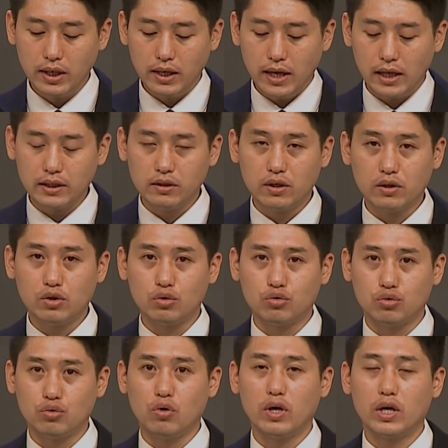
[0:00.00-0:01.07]
하나님께서
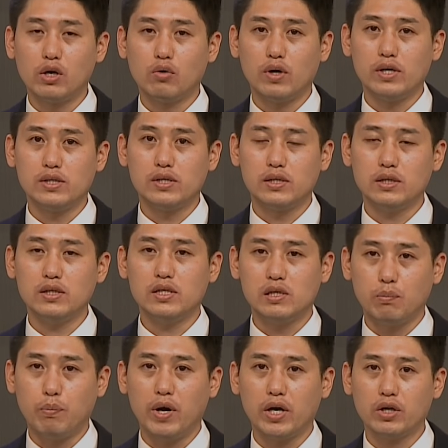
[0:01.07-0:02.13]
두고 가라고 하신
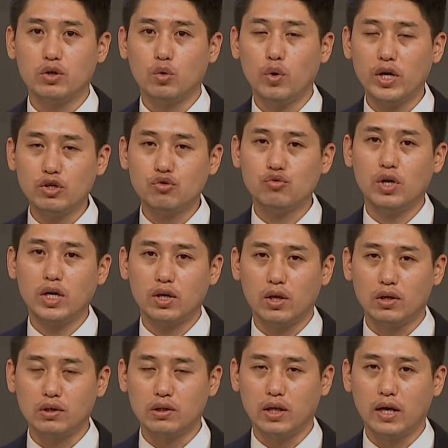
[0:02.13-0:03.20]
지팡이를 회수하게
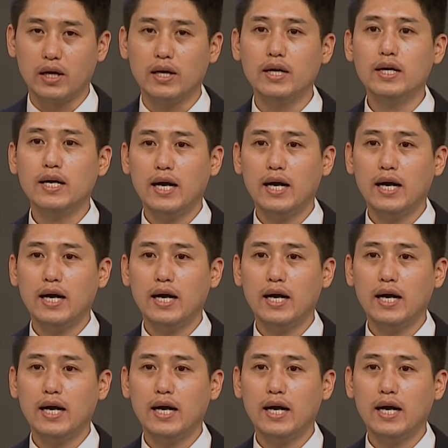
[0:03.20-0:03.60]
되는데